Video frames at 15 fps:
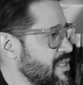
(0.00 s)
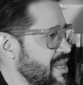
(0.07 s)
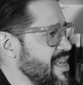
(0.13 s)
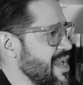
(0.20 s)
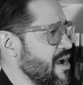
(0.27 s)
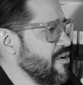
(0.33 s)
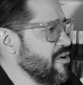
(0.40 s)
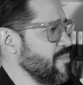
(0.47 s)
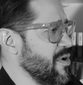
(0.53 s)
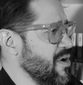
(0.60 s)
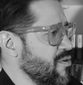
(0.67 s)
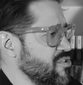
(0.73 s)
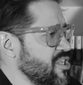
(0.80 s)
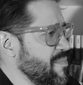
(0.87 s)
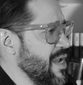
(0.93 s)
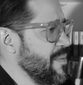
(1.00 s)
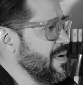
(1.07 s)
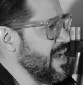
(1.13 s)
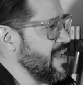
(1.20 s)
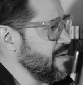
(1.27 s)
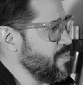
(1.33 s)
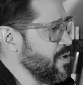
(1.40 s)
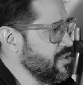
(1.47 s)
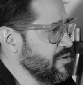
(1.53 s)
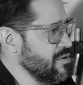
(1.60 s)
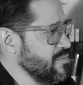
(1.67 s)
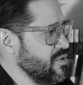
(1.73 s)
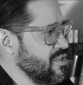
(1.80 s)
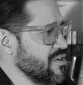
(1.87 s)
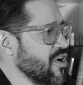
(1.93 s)
Tenía ahorros, pero lo usé para pagar impuestos,
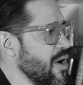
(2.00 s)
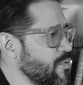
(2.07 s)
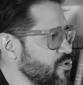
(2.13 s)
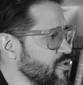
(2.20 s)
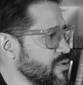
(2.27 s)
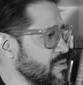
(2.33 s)
como dijo Caputo.